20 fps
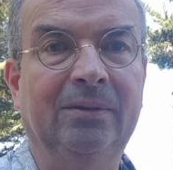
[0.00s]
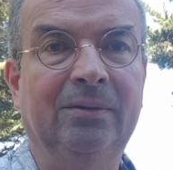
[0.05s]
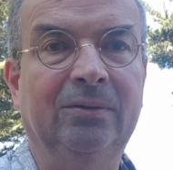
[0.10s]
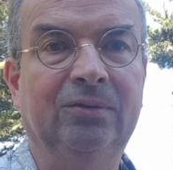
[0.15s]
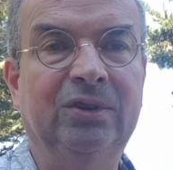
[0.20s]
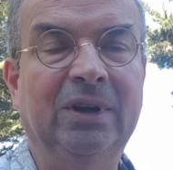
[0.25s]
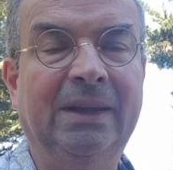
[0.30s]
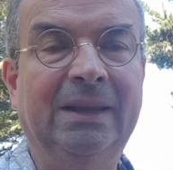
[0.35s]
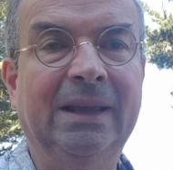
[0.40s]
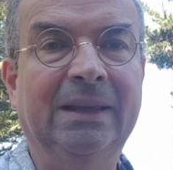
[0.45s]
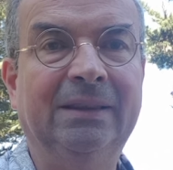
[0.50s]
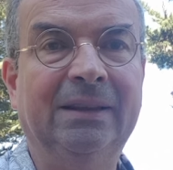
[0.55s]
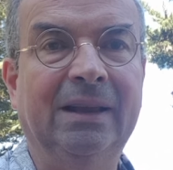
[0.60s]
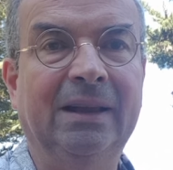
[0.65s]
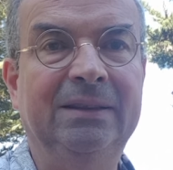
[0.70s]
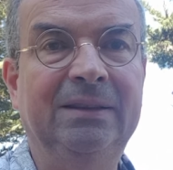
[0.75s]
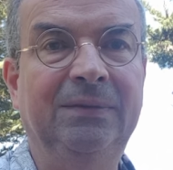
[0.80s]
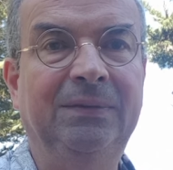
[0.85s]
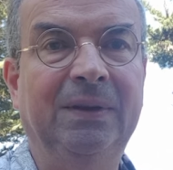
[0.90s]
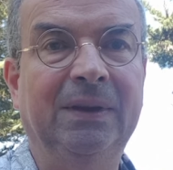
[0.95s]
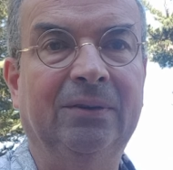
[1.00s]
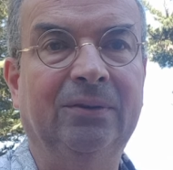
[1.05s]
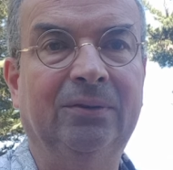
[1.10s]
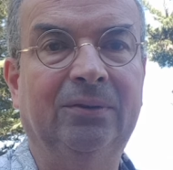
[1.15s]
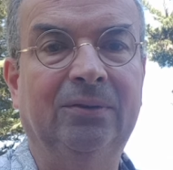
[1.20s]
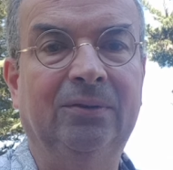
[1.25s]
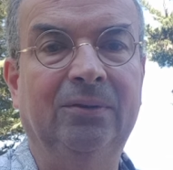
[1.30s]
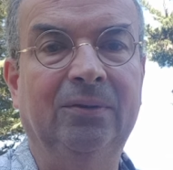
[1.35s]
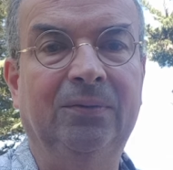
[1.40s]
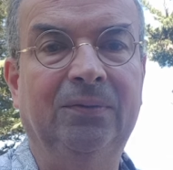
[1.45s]
chaque être a
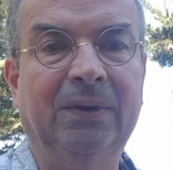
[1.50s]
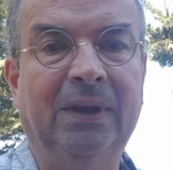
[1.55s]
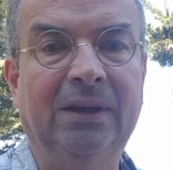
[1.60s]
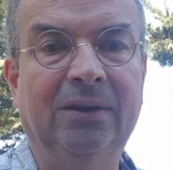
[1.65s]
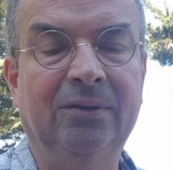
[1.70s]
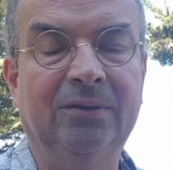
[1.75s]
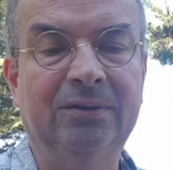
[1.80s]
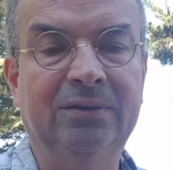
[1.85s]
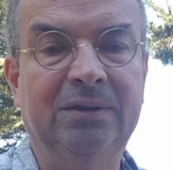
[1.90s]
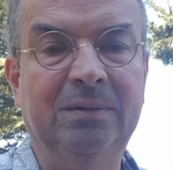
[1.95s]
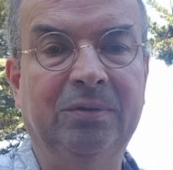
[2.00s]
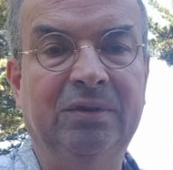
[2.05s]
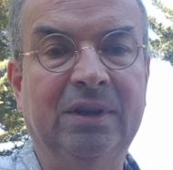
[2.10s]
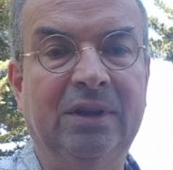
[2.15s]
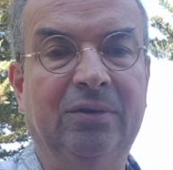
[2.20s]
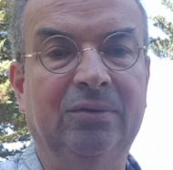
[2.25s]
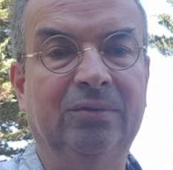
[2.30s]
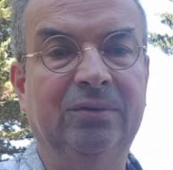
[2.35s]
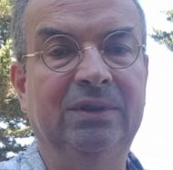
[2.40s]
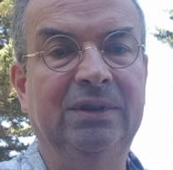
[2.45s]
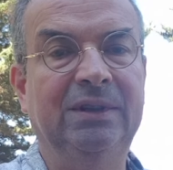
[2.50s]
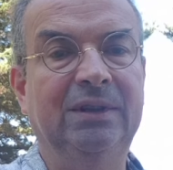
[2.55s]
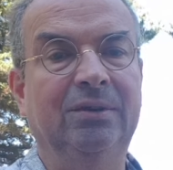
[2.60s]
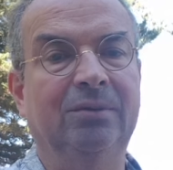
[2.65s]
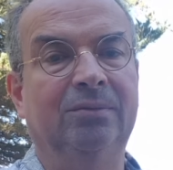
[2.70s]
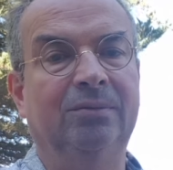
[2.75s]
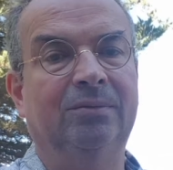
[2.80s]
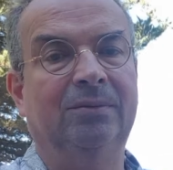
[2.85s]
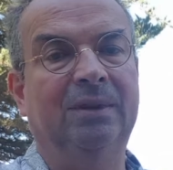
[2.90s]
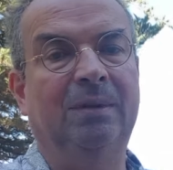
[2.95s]
différentes fréquences. C'est pour ça qu'on dit
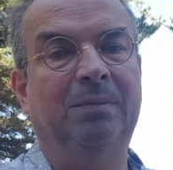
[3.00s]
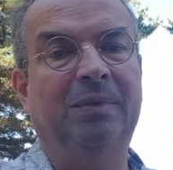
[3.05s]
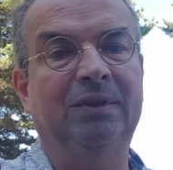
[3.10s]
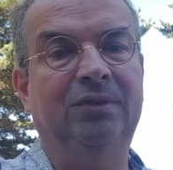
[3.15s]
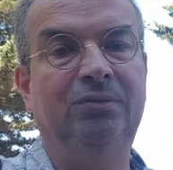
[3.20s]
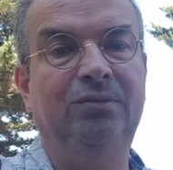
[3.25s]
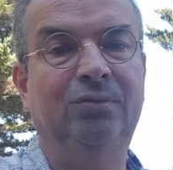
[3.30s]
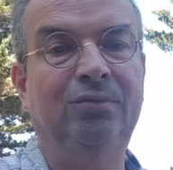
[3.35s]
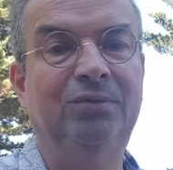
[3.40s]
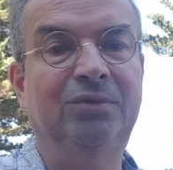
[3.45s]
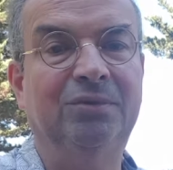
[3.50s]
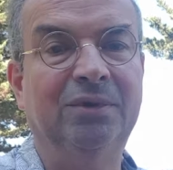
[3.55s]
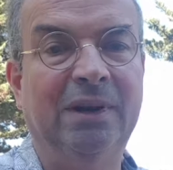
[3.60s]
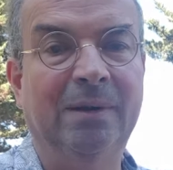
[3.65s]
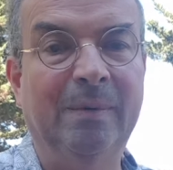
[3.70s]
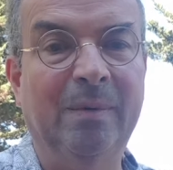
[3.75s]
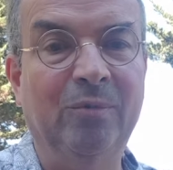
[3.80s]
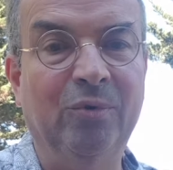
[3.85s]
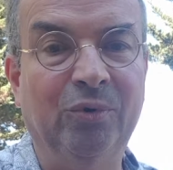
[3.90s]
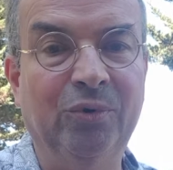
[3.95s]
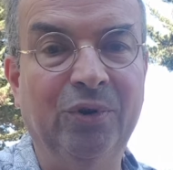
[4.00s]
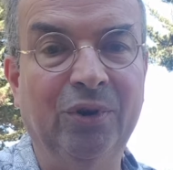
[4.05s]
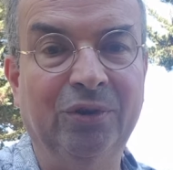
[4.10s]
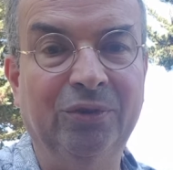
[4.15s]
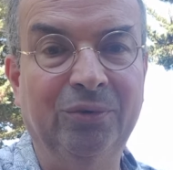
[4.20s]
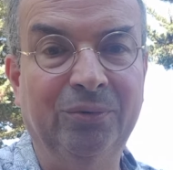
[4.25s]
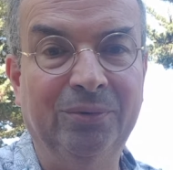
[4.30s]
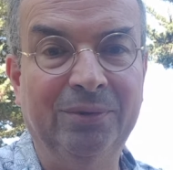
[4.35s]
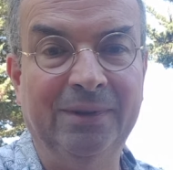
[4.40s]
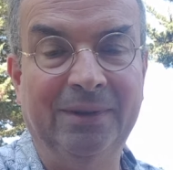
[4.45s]
qu'on n'est pas tous sur la même
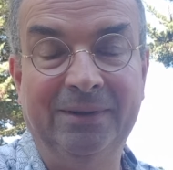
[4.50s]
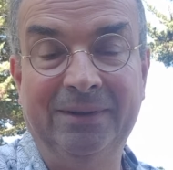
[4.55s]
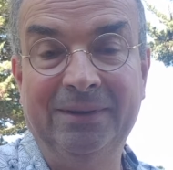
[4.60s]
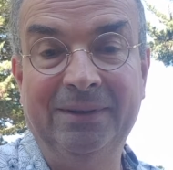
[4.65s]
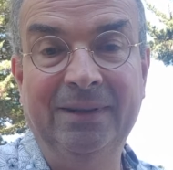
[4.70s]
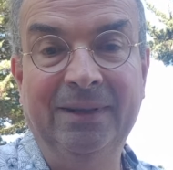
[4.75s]
longueur d'onde.